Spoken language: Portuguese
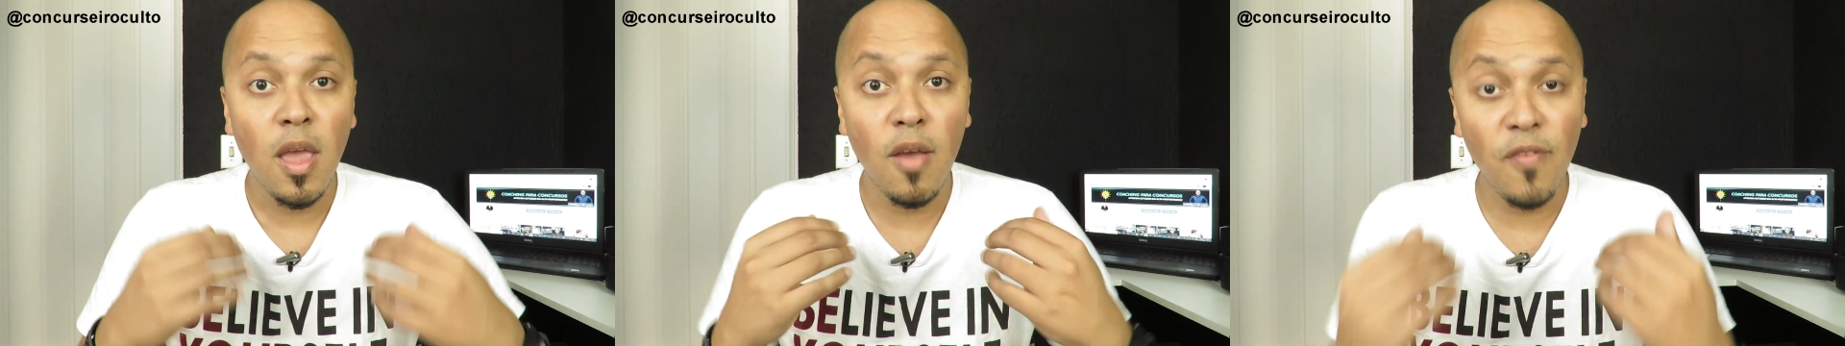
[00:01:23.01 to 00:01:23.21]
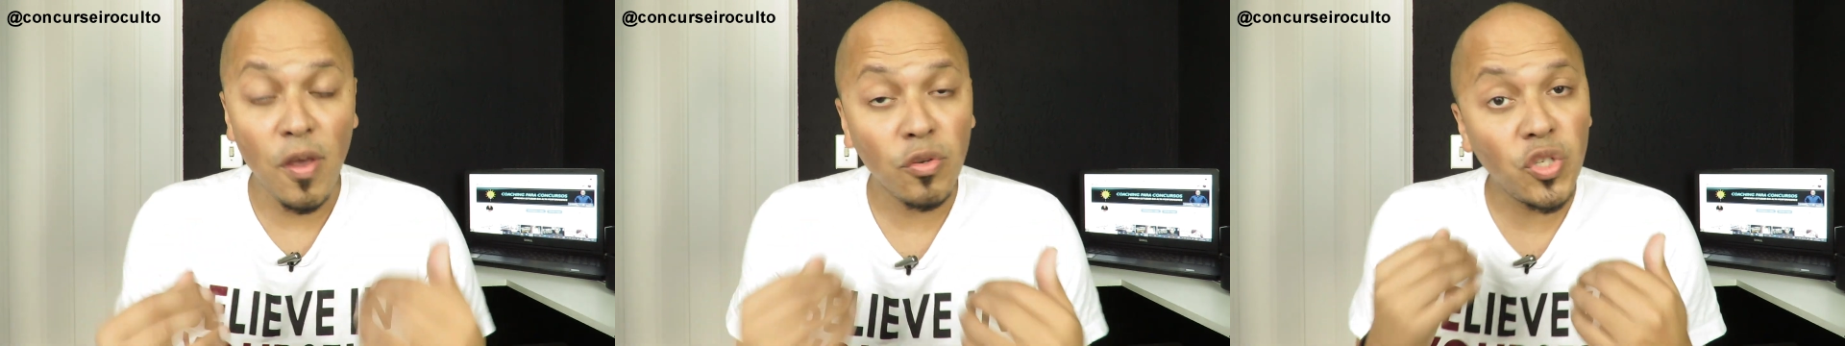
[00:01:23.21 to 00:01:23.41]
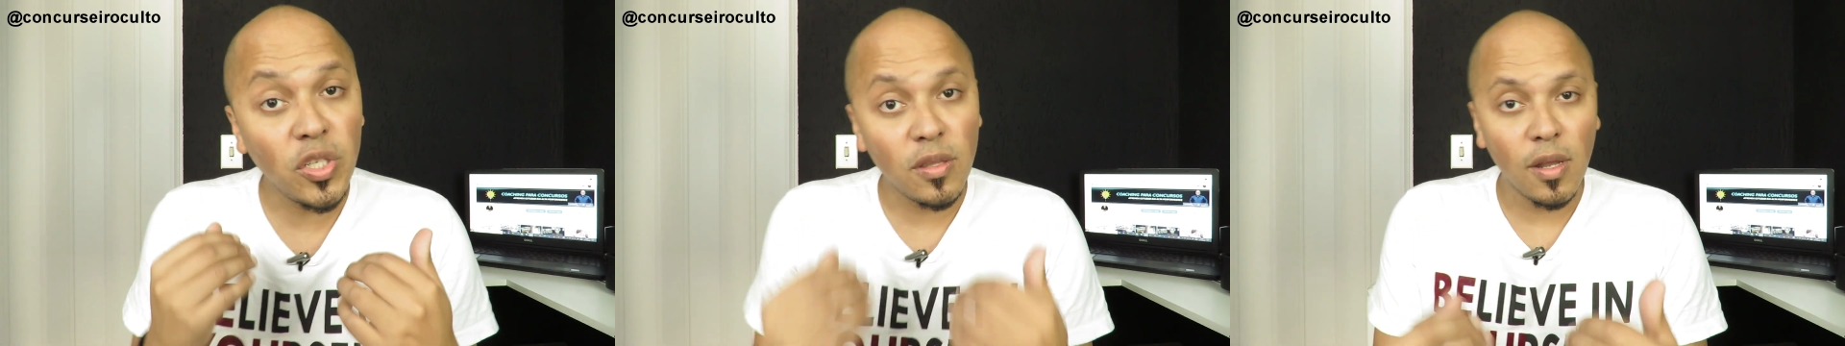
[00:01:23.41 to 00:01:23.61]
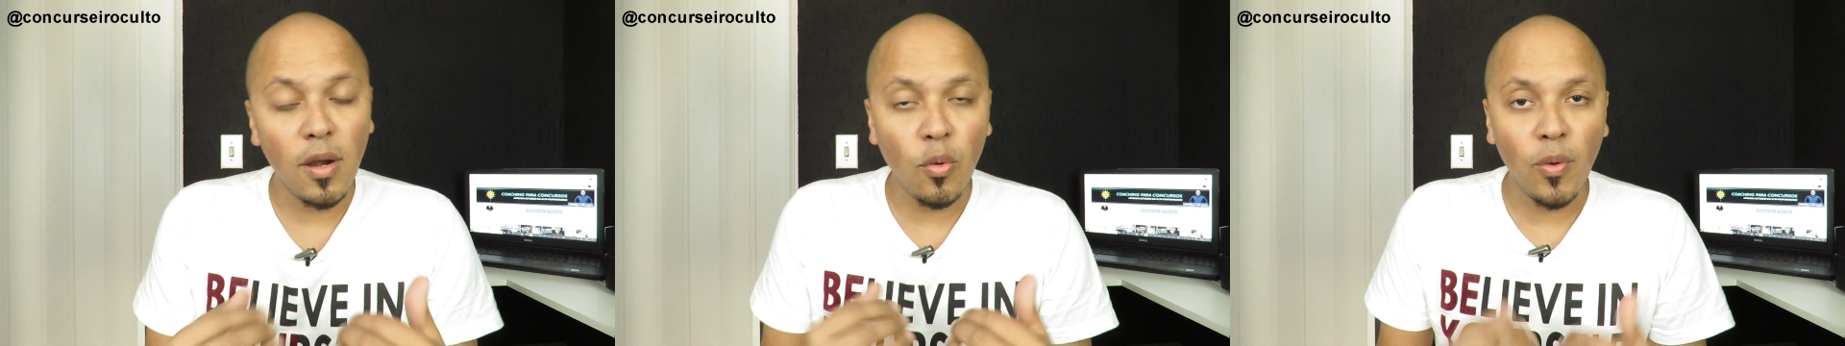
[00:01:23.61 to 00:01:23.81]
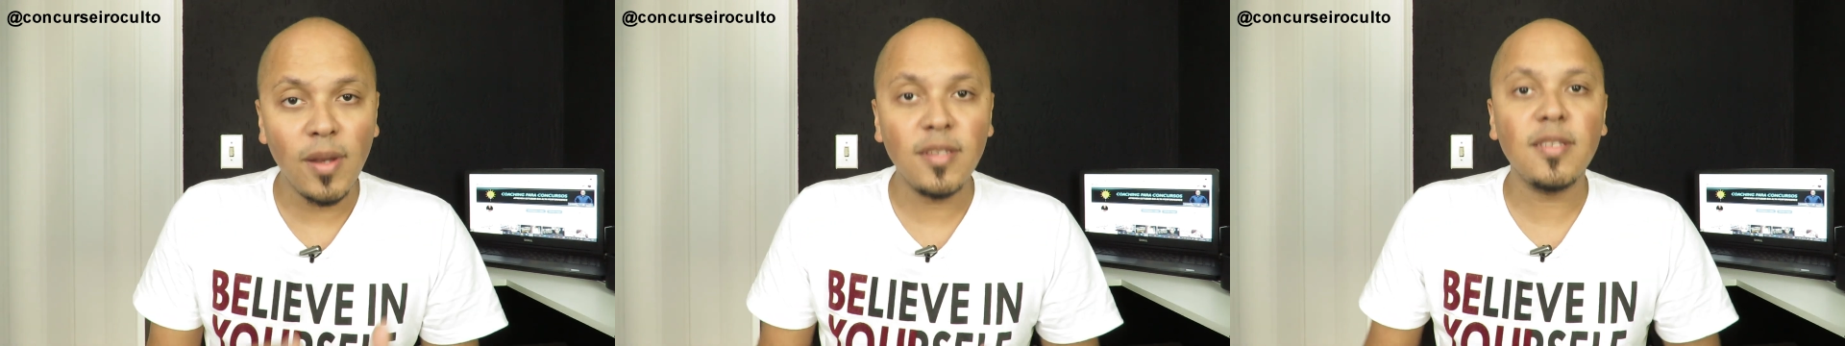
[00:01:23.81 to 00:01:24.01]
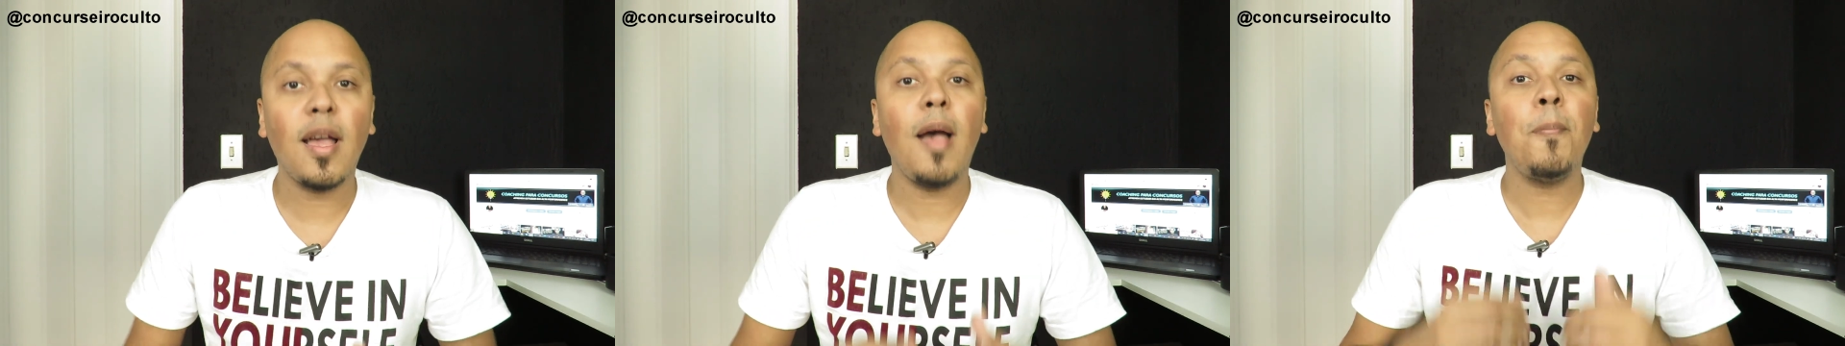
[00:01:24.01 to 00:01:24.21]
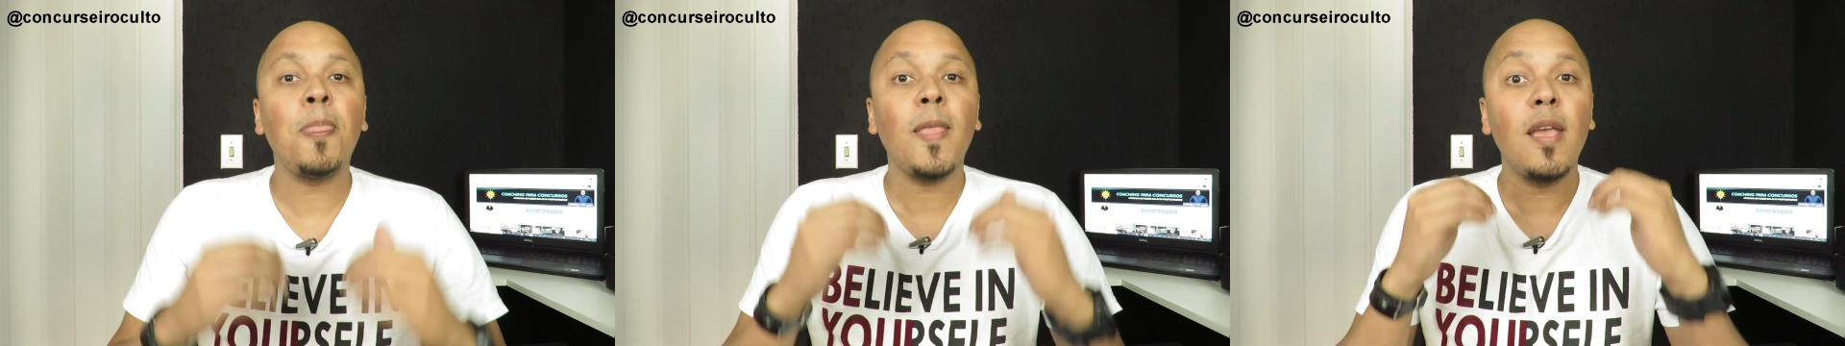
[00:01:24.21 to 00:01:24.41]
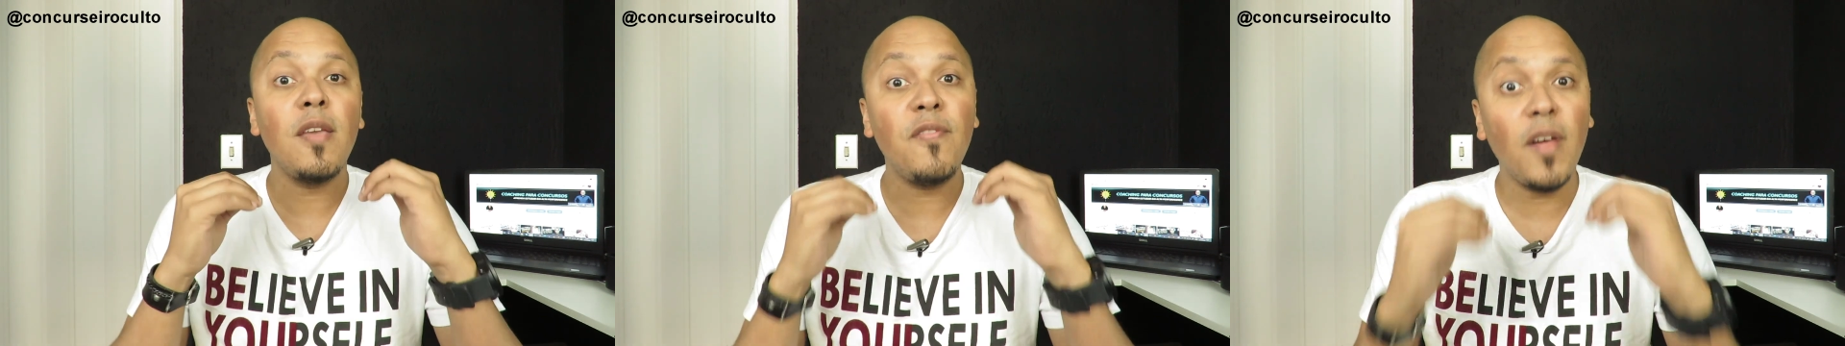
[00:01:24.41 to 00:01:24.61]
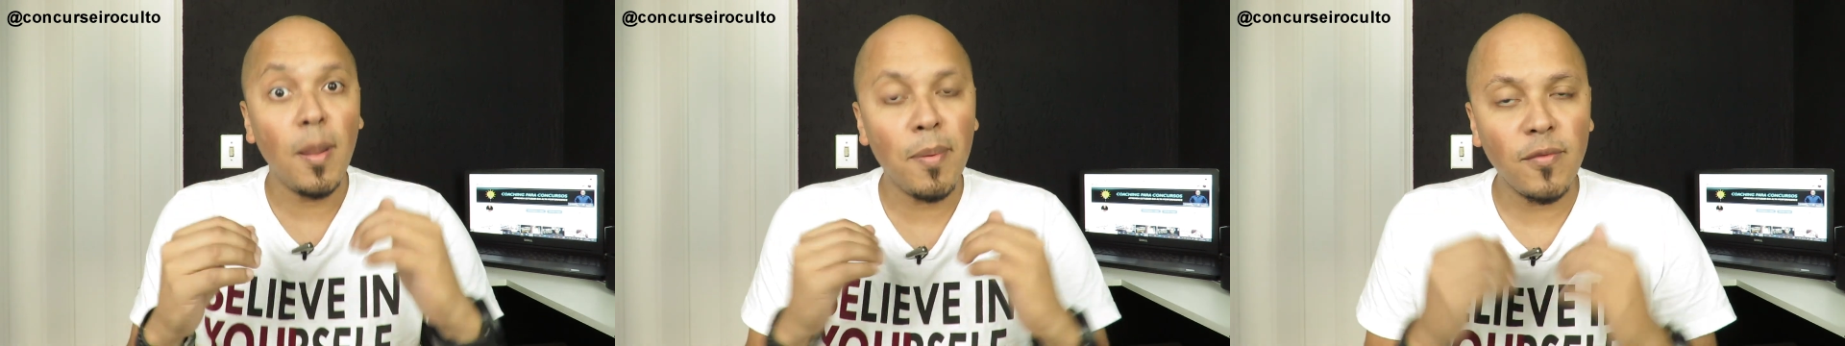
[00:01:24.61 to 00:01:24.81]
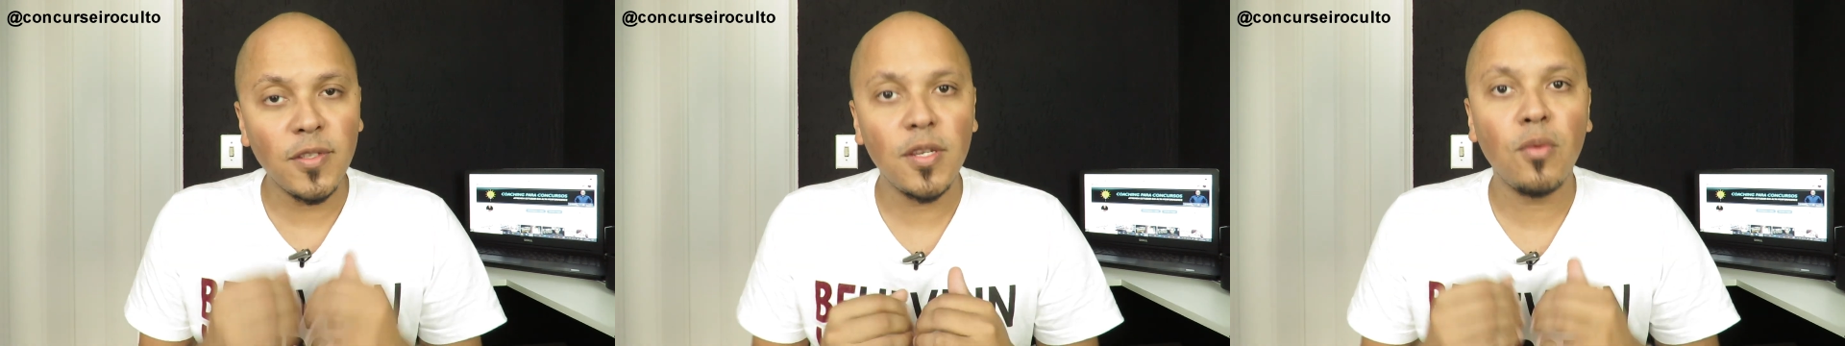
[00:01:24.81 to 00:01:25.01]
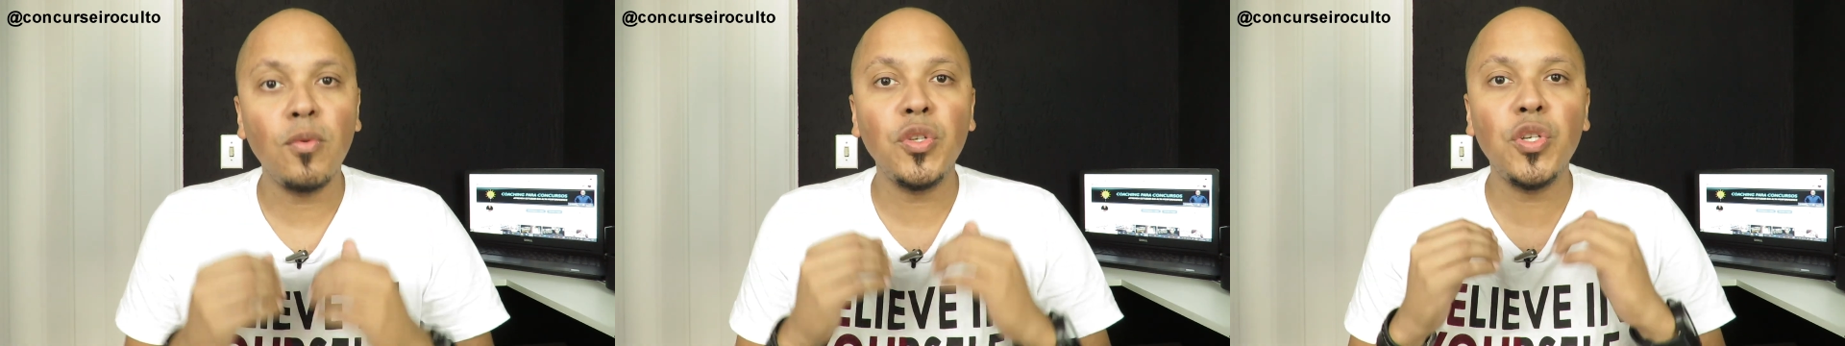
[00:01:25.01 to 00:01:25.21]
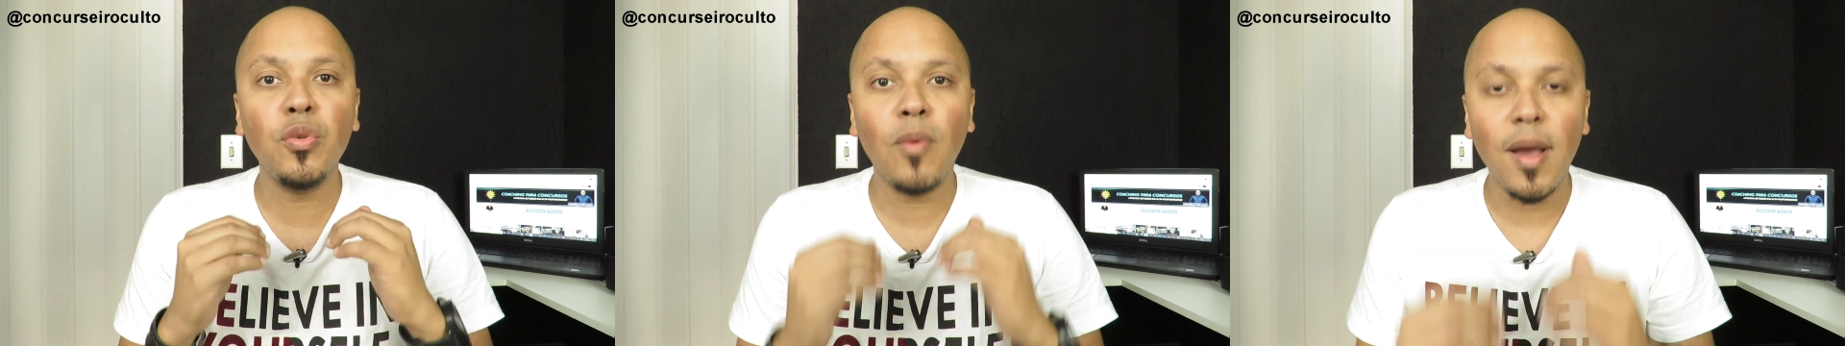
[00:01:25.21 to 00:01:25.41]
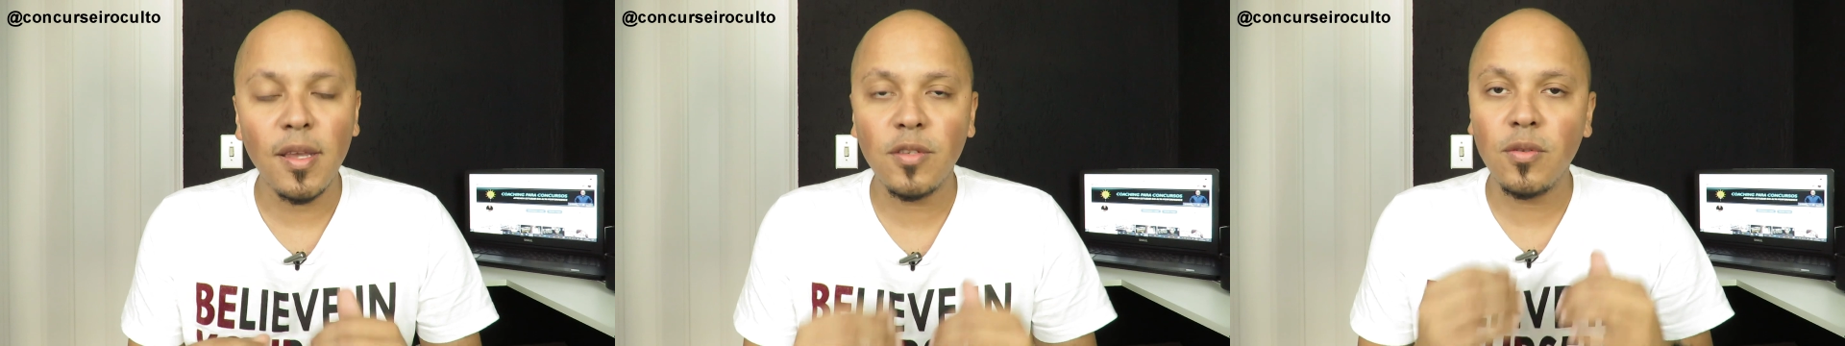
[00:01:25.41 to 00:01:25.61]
eu venho te tranquilizar e falar para você continuar